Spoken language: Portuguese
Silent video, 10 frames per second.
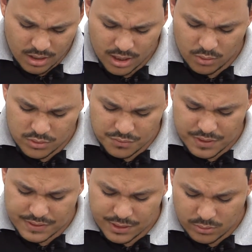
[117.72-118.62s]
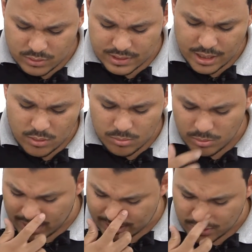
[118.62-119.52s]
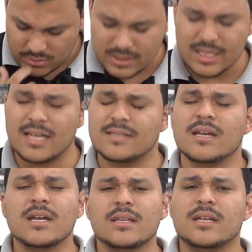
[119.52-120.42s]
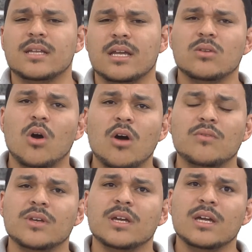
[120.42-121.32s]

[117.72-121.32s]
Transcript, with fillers: em outros versículos, né, como Mateus 10, 39,